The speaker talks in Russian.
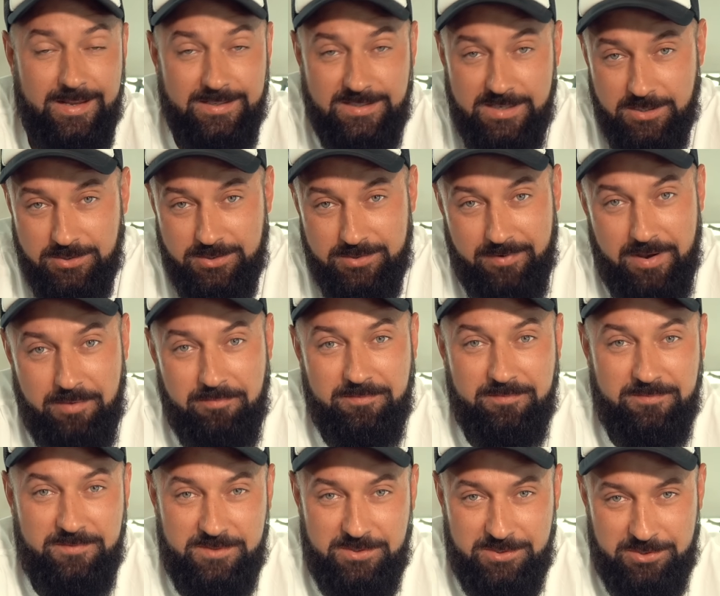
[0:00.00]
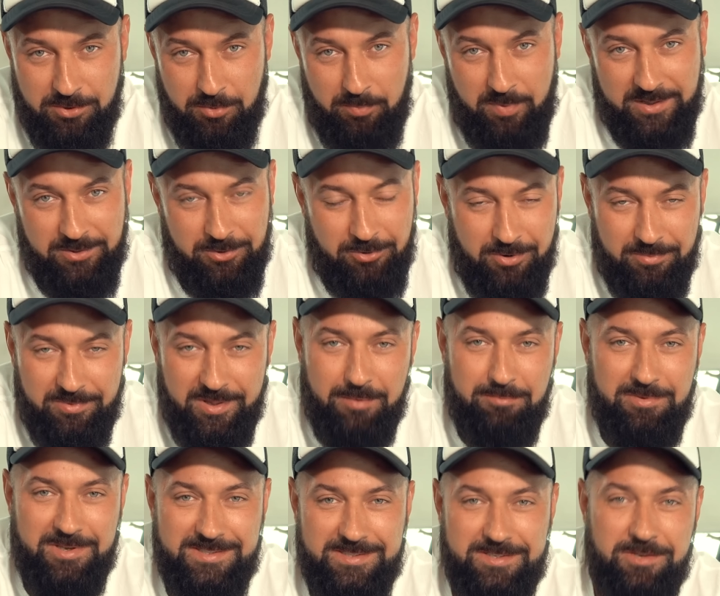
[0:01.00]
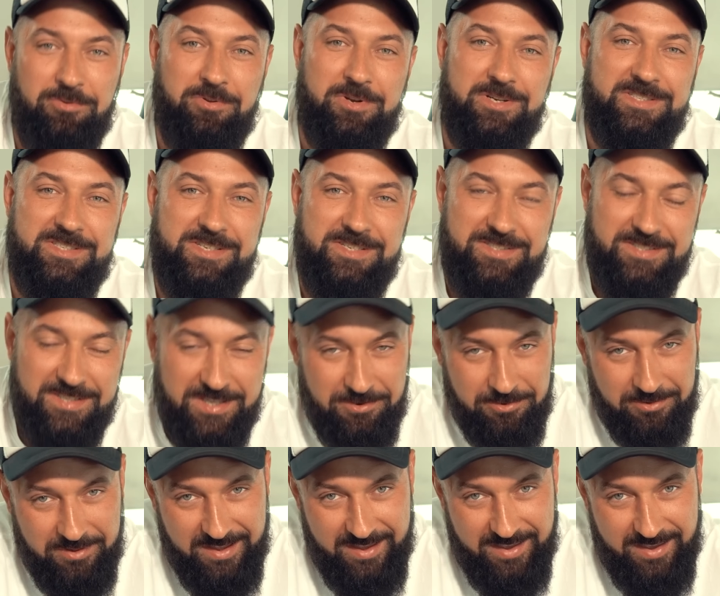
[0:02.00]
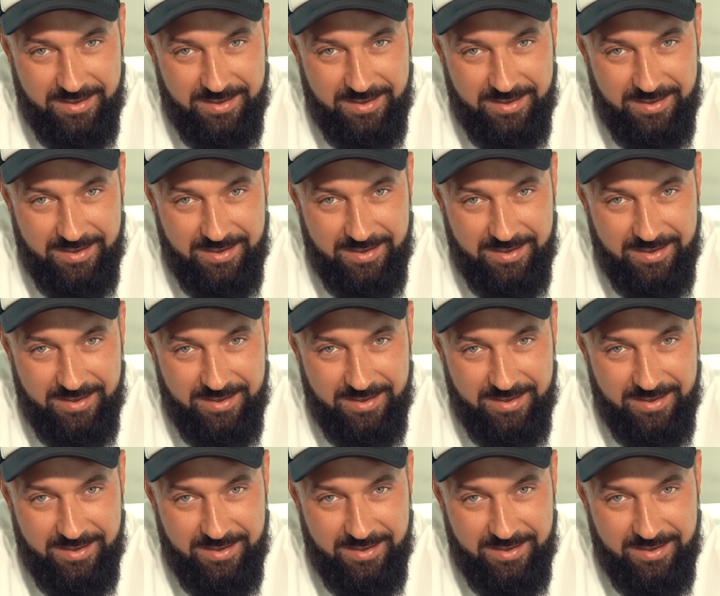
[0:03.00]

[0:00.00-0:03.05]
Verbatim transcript: надеюсь, вам все подробно объяснил и разъяснил.